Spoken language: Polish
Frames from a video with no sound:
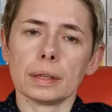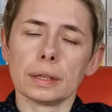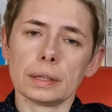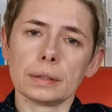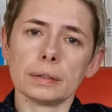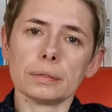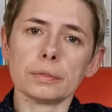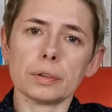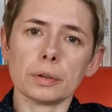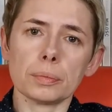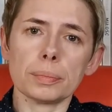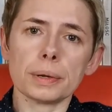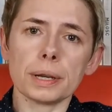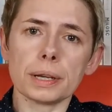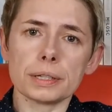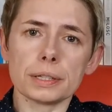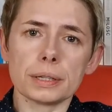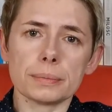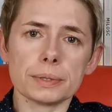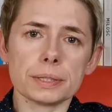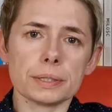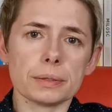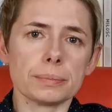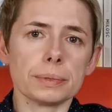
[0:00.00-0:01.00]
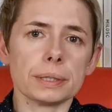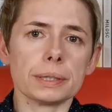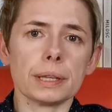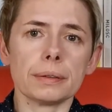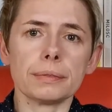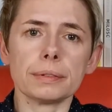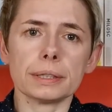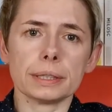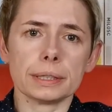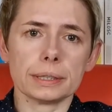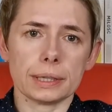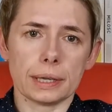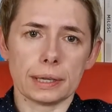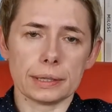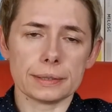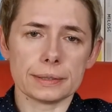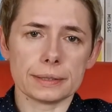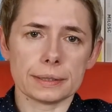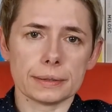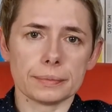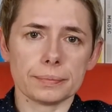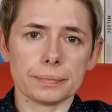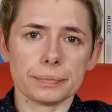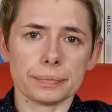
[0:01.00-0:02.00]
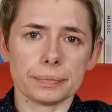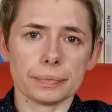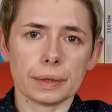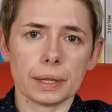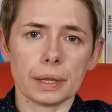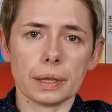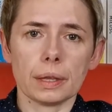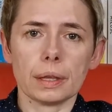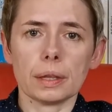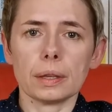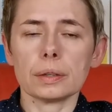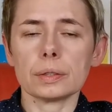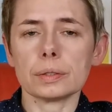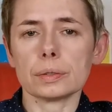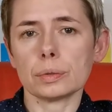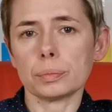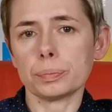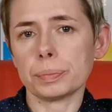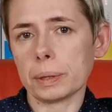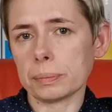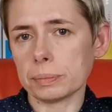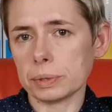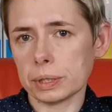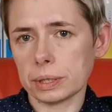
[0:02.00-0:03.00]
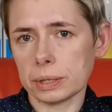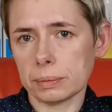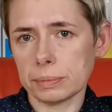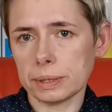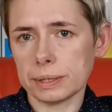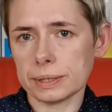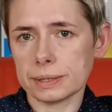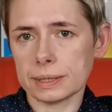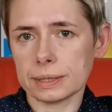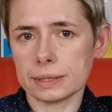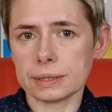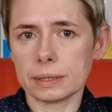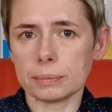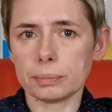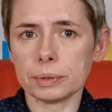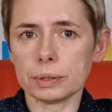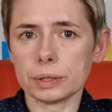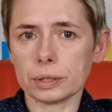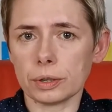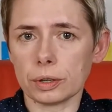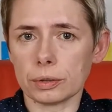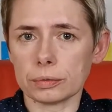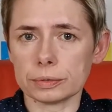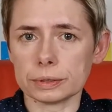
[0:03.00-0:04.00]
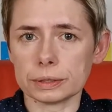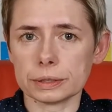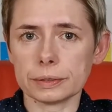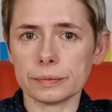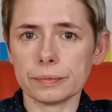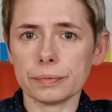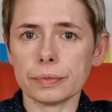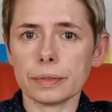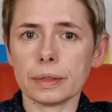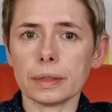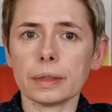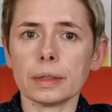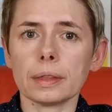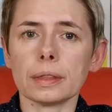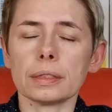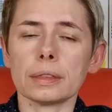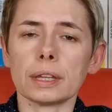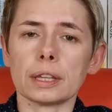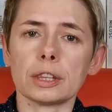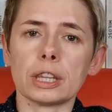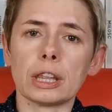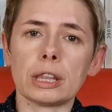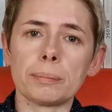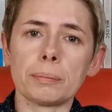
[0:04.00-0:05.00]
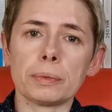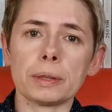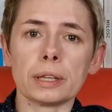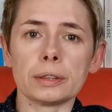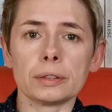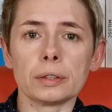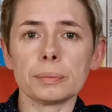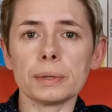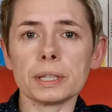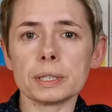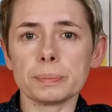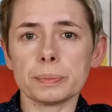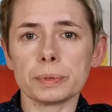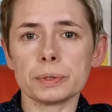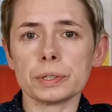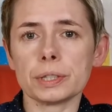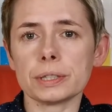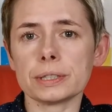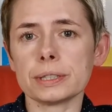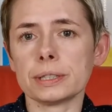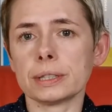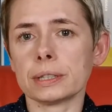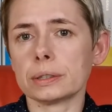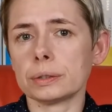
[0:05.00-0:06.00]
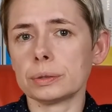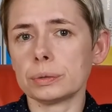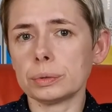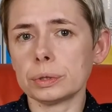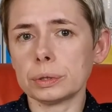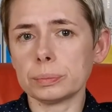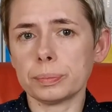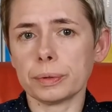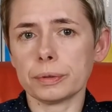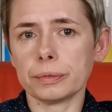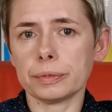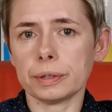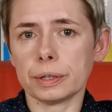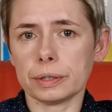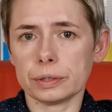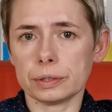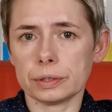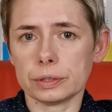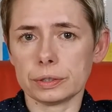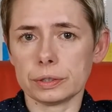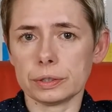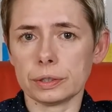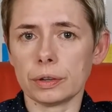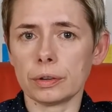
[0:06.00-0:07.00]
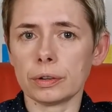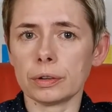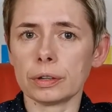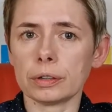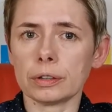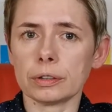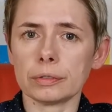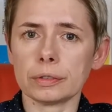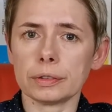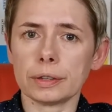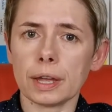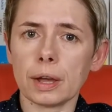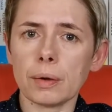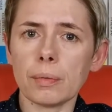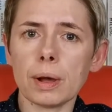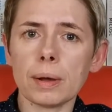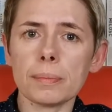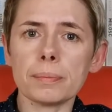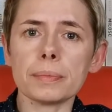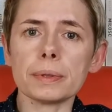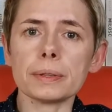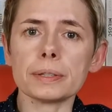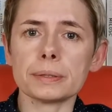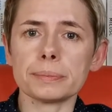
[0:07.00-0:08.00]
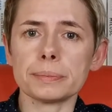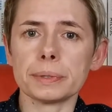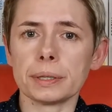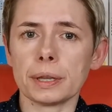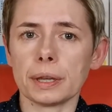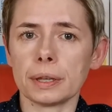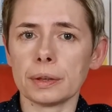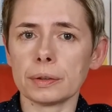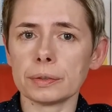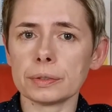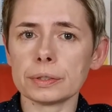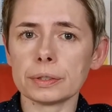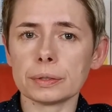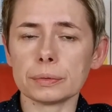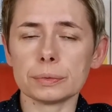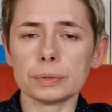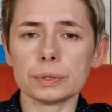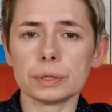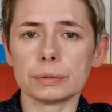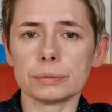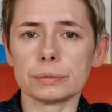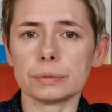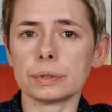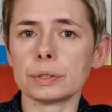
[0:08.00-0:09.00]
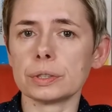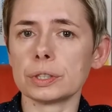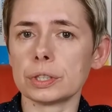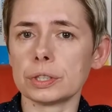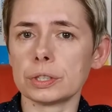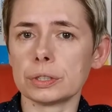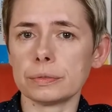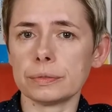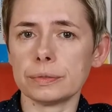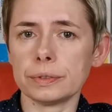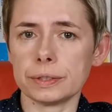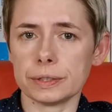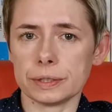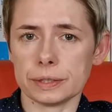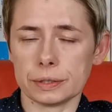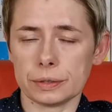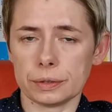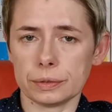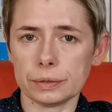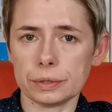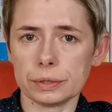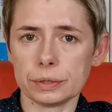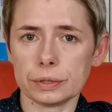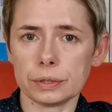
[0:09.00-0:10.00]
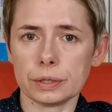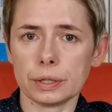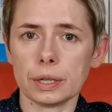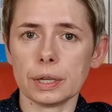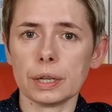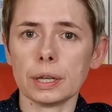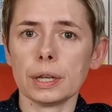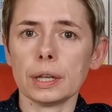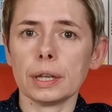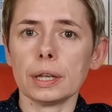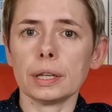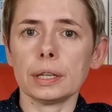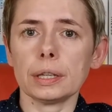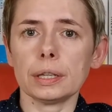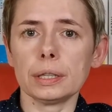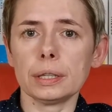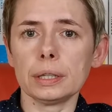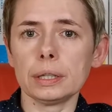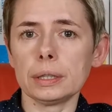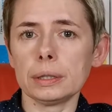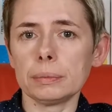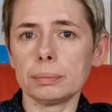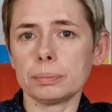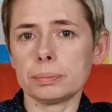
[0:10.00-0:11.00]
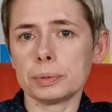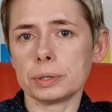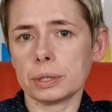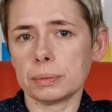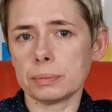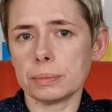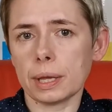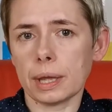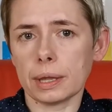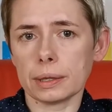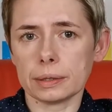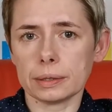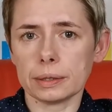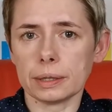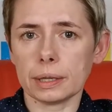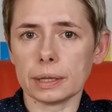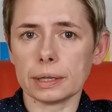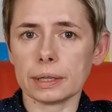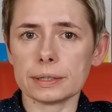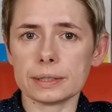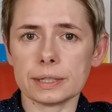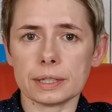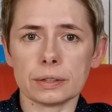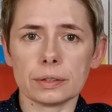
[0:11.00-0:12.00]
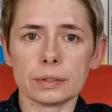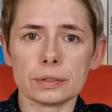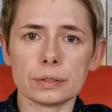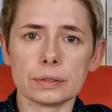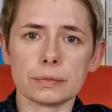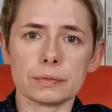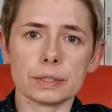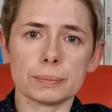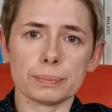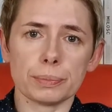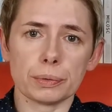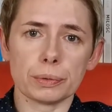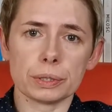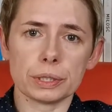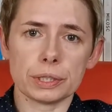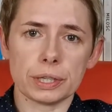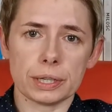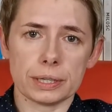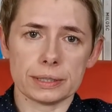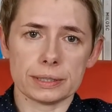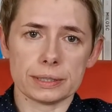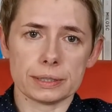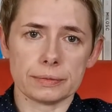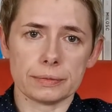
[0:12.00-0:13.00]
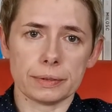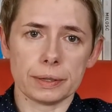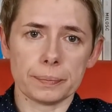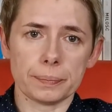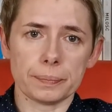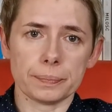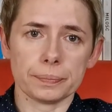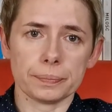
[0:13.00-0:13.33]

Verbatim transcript: Kiedy wyobrażam sobie dawny Gdańsk, skupiam się na miejscach zabytkowych. Natomiast podczas lektury powieści oglądałam zmieniającą się rzeczywistość i przemiany, jakie zachodzą w społeczeństwie.